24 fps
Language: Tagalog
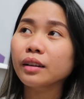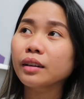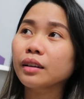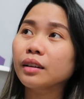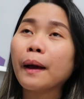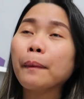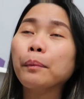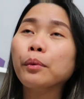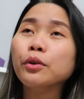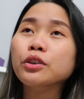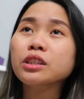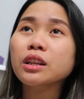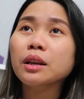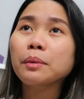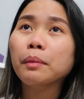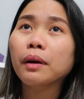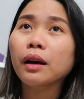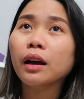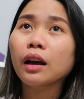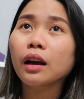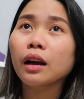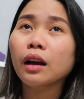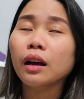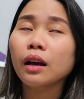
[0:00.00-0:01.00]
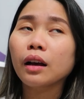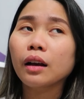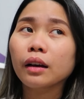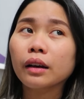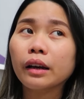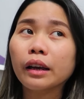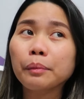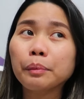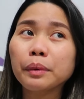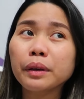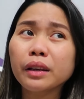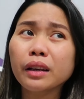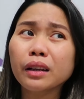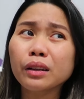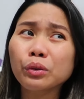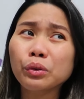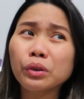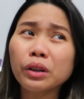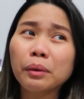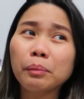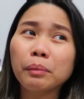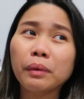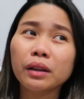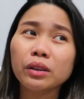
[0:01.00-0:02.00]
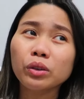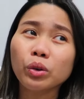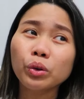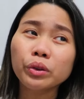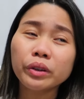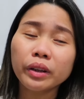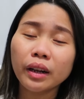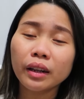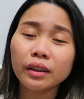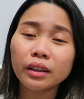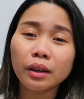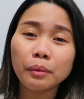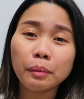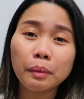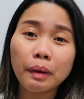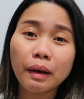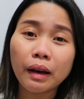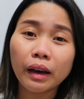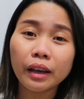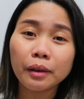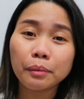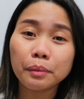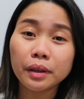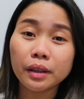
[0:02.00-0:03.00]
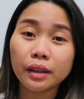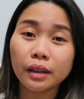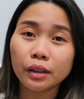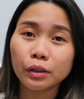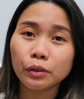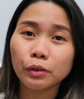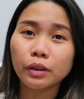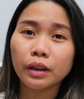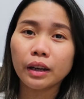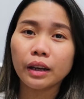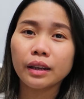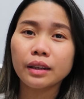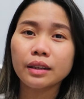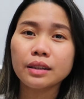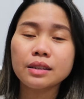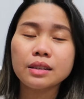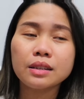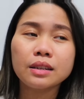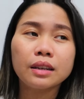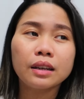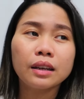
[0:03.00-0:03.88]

Tapos, sa mga kaibigan ko naman, konti lang din mga kaibigan ko, guys.